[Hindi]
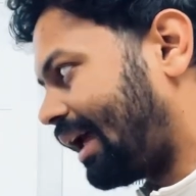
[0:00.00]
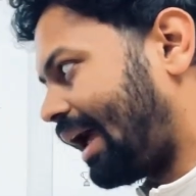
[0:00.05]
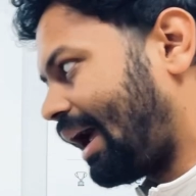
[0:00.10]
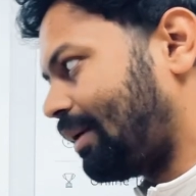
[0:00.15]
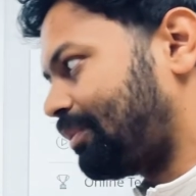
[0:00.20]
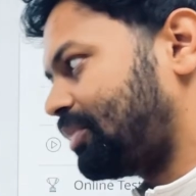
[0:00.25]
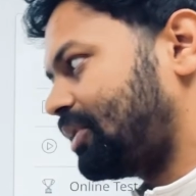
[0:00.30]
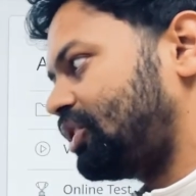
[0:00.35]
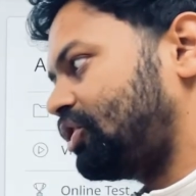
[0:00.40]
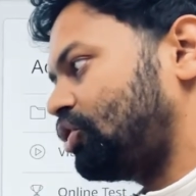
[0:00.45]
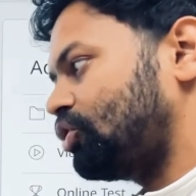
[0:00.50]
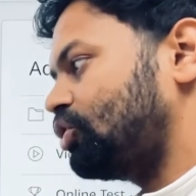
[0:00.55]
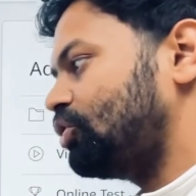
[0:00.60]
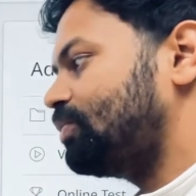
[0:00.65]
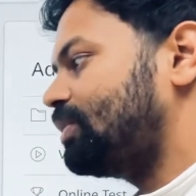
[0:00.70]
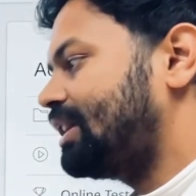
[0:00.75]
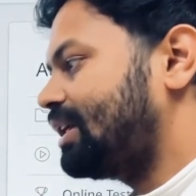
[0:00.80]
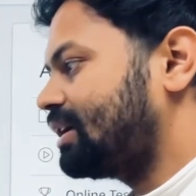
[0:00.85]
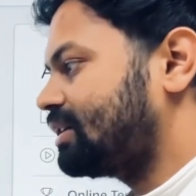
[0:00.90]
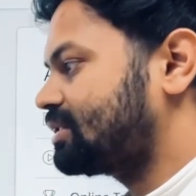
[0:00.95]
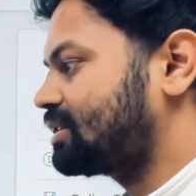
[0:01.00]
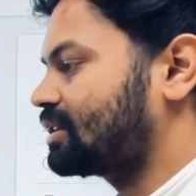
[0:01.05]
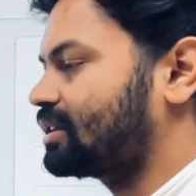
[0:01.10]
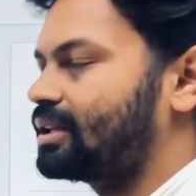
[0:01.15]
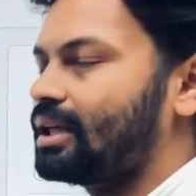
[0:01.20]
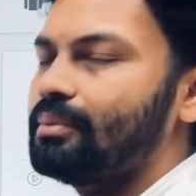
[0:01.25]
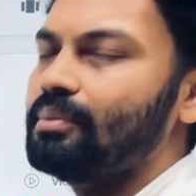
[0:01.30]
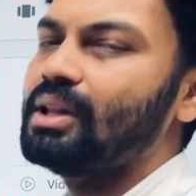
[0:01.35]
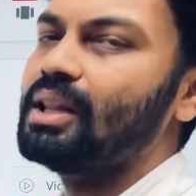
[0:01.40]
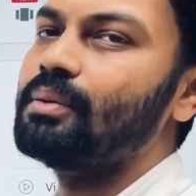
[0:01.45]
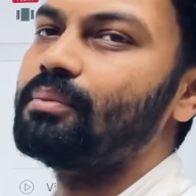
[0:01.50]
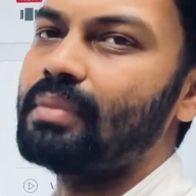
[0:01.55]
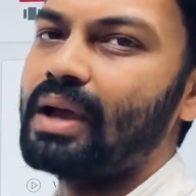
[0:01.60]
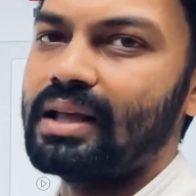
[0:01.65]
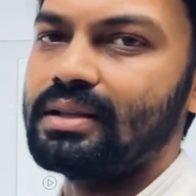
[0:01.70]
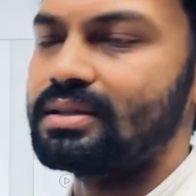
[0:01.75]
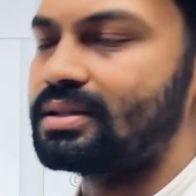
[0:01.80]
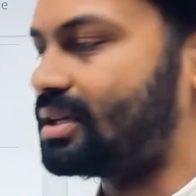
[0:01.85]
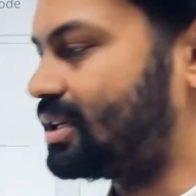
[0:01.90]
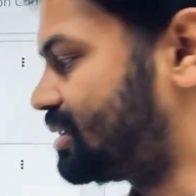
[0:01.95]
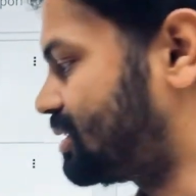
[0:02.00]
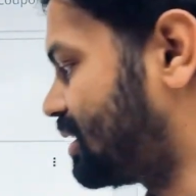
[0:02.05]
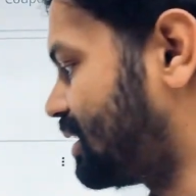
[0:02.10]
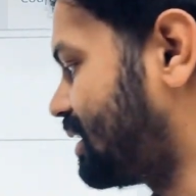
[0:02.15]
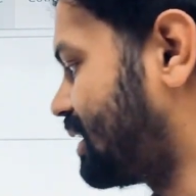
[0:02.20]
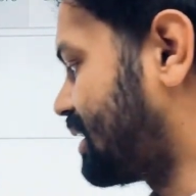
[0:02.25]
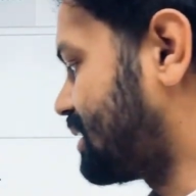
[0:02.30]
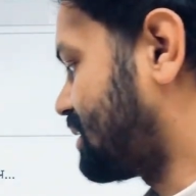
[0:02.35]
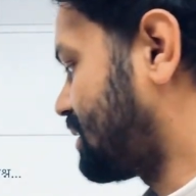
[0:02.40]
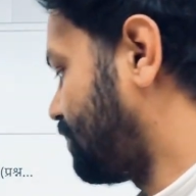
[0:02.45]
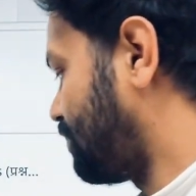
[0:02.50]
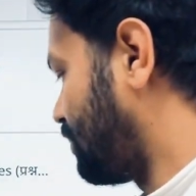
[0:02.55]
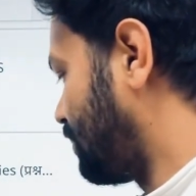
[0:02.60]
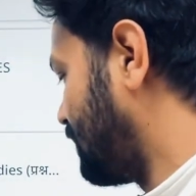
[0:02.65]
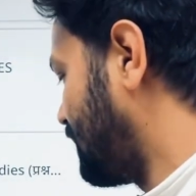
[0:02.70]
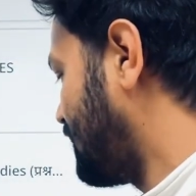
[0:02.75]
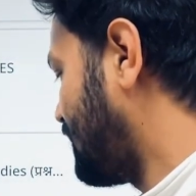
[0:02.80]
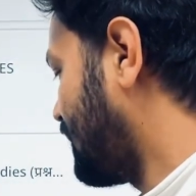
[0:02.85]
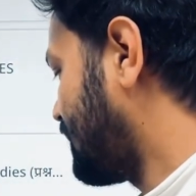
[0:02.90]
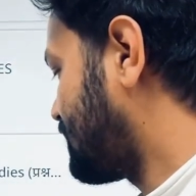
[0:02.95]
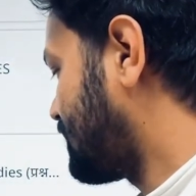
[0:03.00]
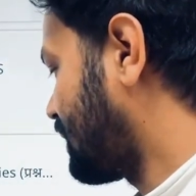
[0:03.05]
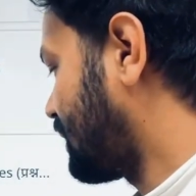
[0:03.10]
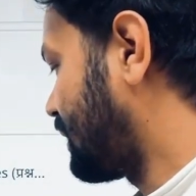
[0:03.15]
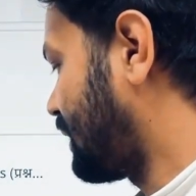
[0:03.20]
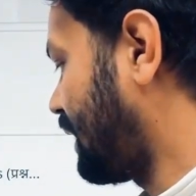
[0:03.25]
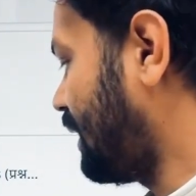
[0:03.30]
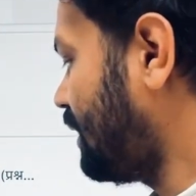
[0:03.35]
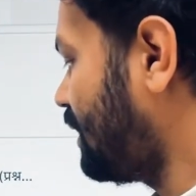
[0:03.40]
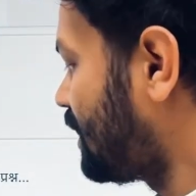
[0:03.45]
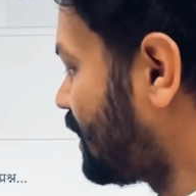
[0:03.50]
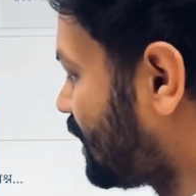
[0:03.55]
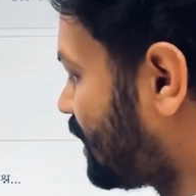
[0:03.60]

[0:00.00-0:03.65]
एप्टीट्यूड भी देख सकते हैं मतलब मैथ्स रीजनिंग ये सब भी देख सकते हैं